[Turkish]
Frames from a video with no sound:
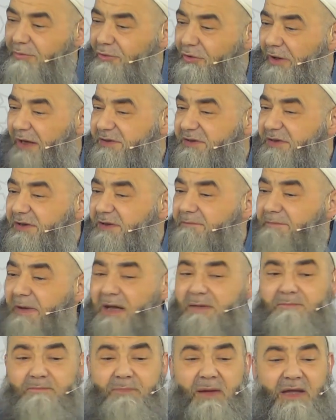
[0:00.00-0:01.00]
bulasın.
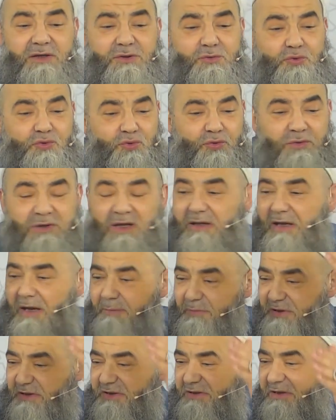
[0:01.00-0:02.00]
Ben beni düzün dedi
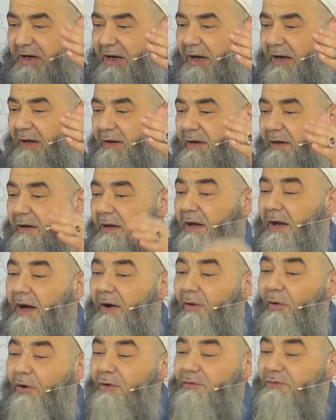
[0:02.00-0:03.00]
hepiniz ya.
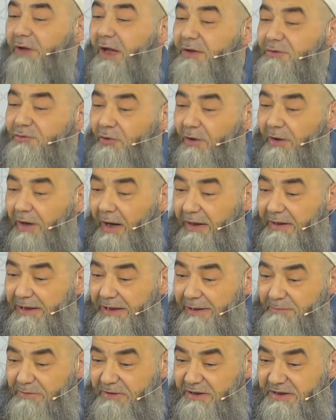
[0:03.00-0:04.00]
Ondan sonra
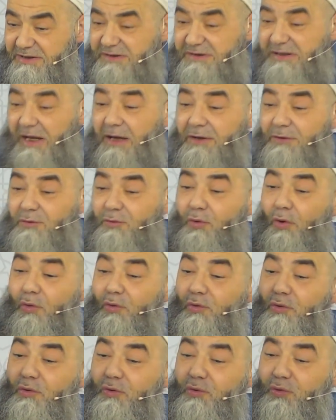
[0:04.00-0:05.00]
iblisten
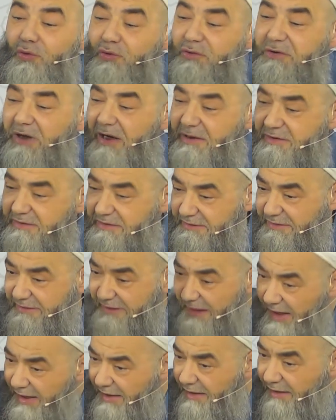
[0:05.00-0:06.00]
görüldüğü
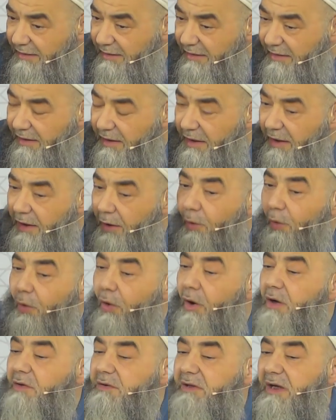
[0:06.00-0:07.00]
takdirde
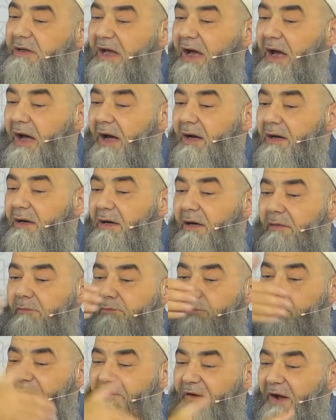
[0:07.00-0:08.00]
Orada da
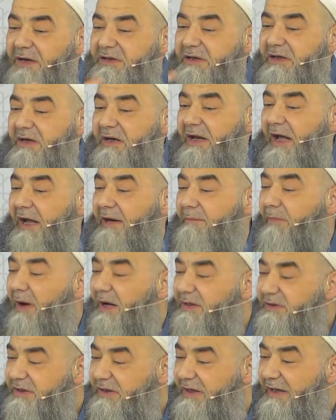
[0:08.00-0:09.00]
bu fakirler,
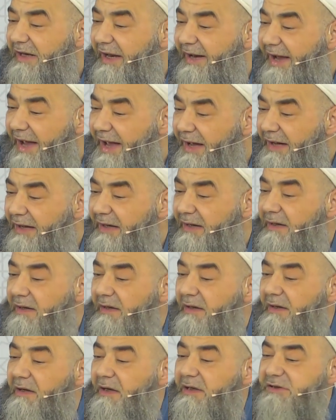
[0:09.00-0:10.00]
makillere
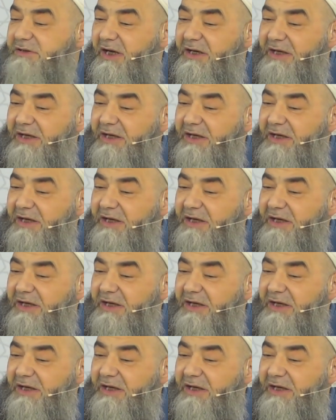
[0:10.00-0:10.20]
işte